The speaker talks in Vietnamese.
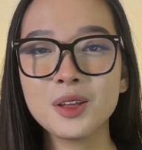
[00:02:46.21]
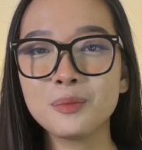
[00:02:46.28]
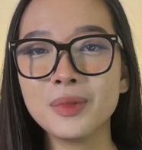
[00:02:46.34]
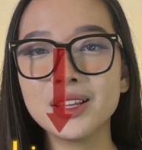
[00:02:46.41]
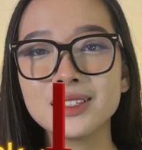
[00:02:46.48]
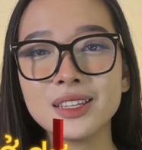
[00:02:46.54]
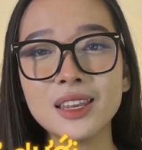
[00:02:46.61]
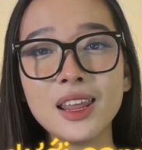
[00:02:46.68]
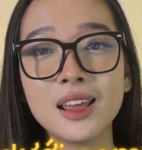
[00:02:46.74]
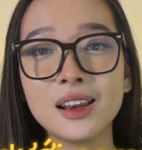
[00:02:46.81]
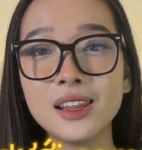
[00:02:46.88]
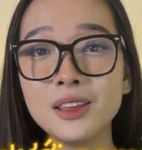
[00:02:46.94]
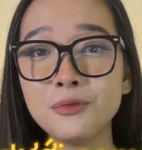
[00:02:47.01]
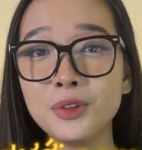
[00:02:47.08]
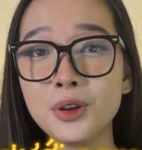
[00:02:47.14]
Mình sẽ để
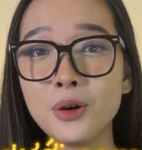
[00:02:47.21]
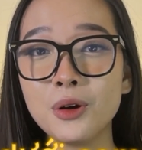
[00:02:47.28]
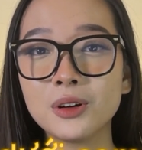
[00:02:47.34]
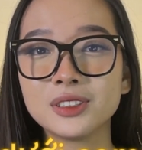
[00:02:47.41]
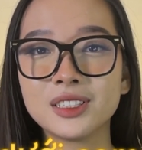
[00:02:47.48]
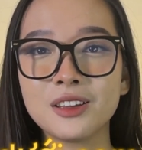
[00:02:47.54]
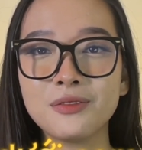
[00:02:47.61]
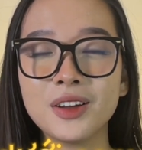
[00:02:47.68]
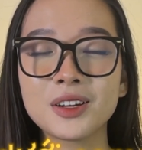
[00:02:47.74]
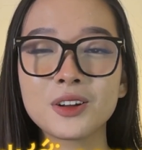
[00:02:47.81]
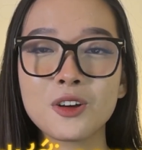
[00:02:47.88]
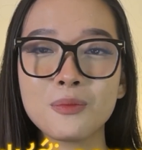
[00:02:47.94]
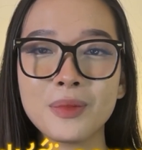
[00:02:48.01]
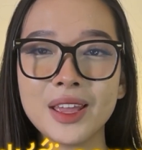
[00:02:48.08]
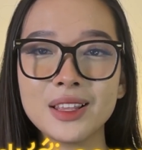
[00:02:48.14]
link video ở dưới phần
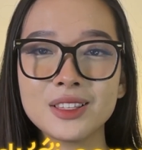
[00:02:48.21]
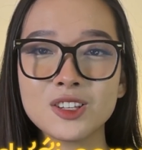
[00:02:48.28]
comment